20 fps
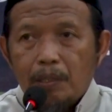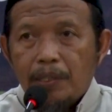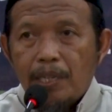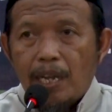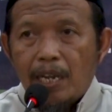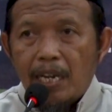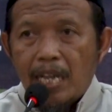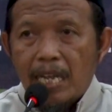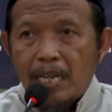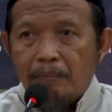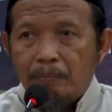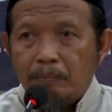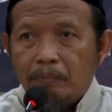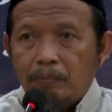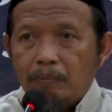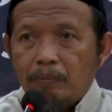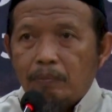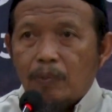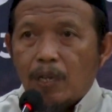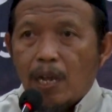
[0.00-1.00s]
Dalam
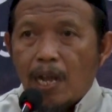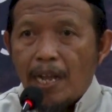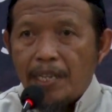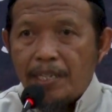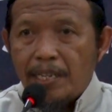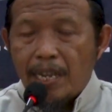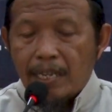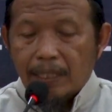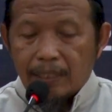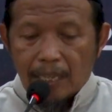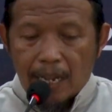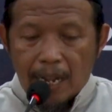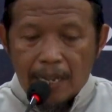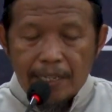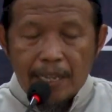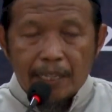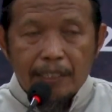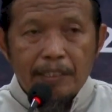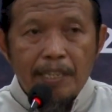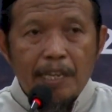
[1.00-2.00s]

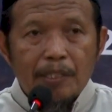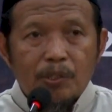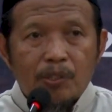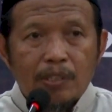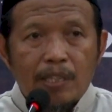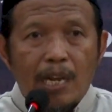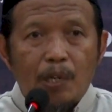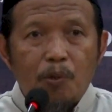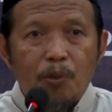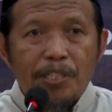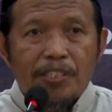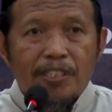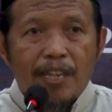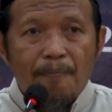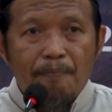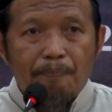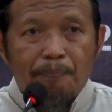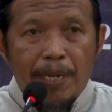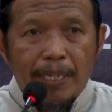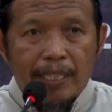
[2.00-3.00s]
ayat-ayat yang selalu
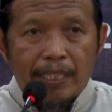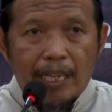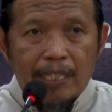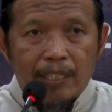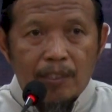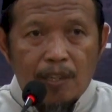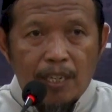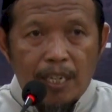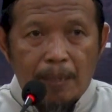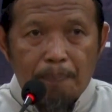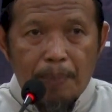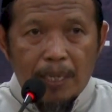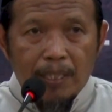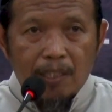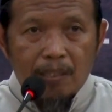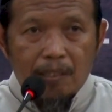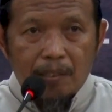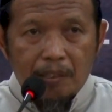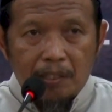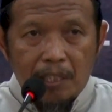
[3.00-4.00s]
disampaikan oleh
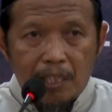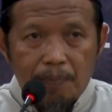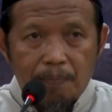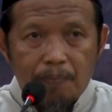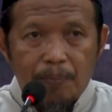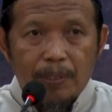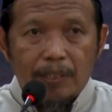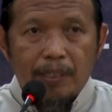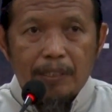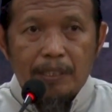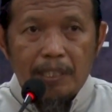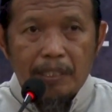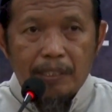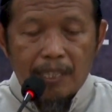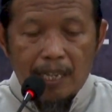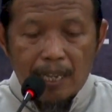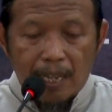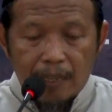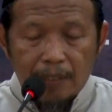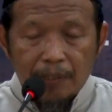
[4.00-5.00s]
para khatib
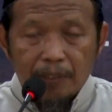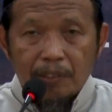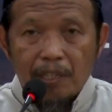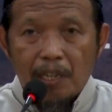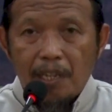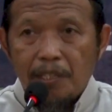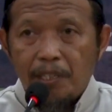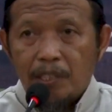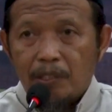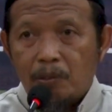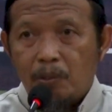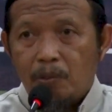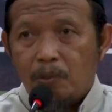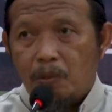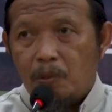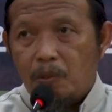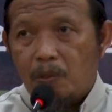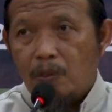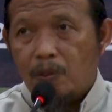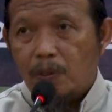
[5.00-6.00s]
ketika entah
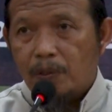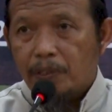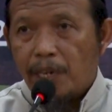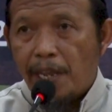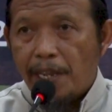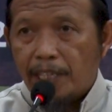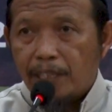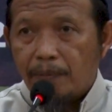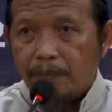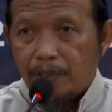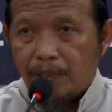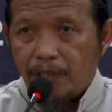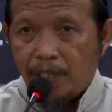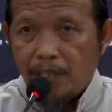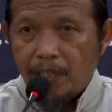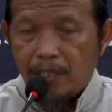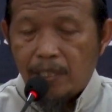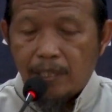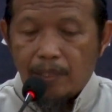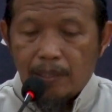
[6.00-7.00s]
itu naik
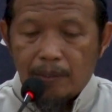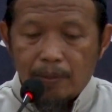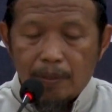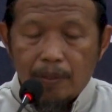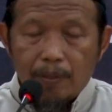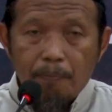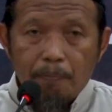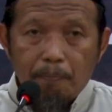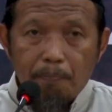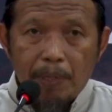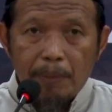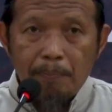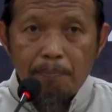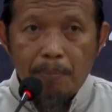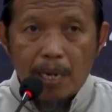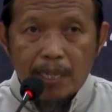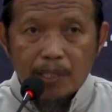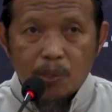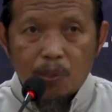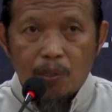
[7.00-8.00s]
di
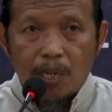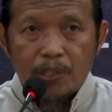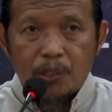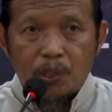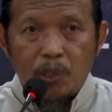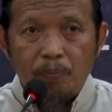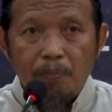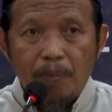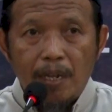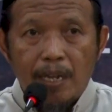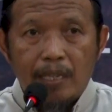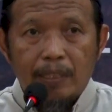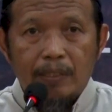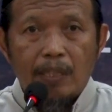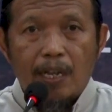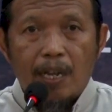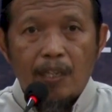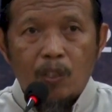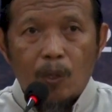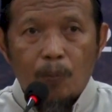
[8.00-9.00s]
mimbar sholat
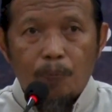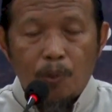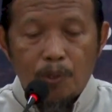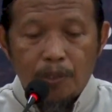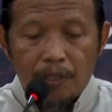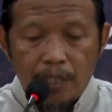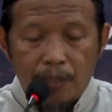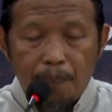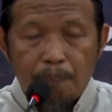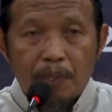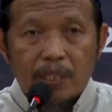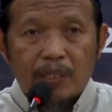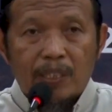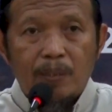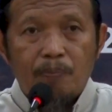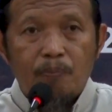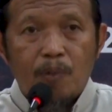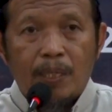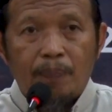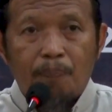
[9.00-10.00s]
Jumat ataupun di
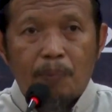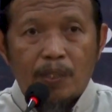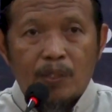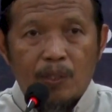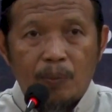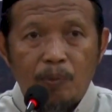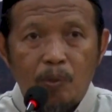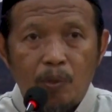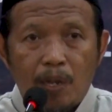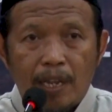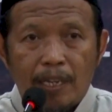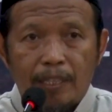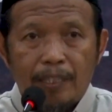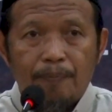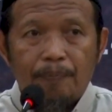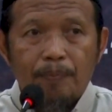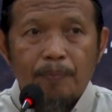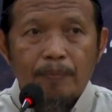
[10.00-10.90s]
pertemuan-pertemuan